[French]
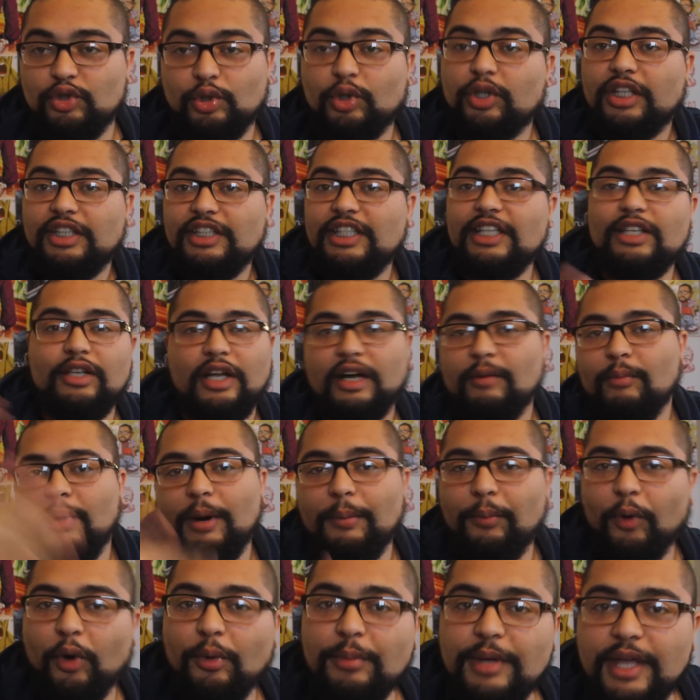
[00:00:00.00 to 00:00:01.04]
Je critique là,
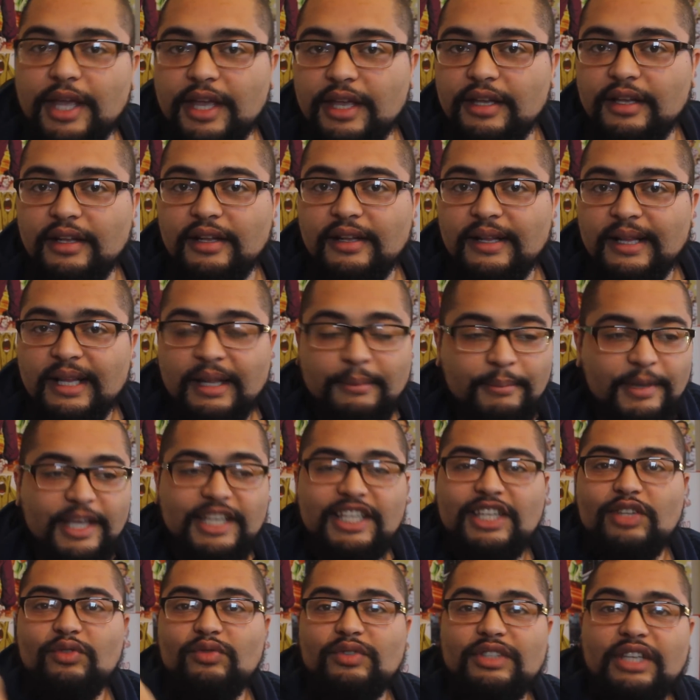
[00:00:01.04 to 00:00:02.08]
moi le premier.
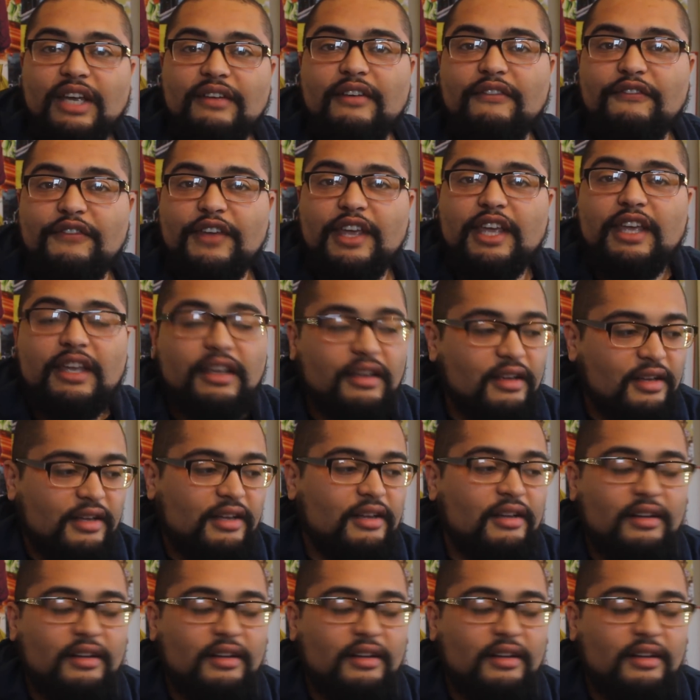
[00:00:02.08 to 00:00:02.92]
Mais s'il nous avait fait